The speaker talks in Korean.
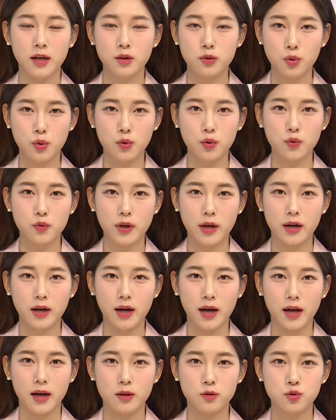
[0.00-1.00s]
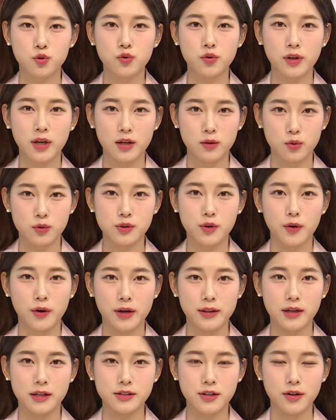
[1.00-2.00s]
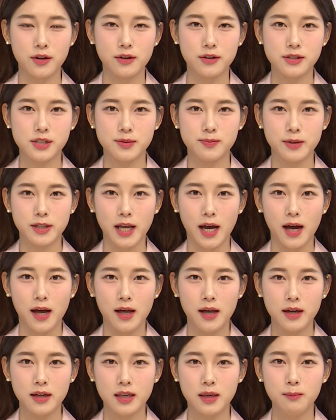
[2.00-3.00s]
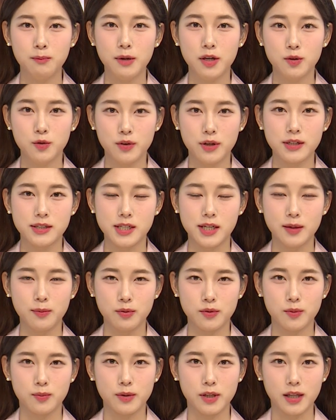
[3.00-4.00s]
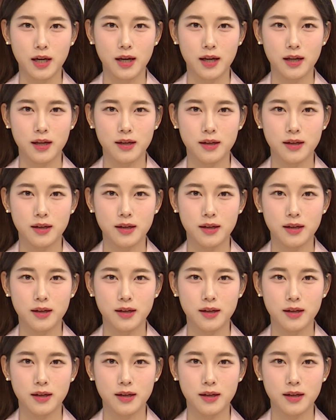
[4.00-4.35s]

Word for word: 토론회가 국회 도서관에서 열렸습니다. 김민욱 기자의 보도입니다.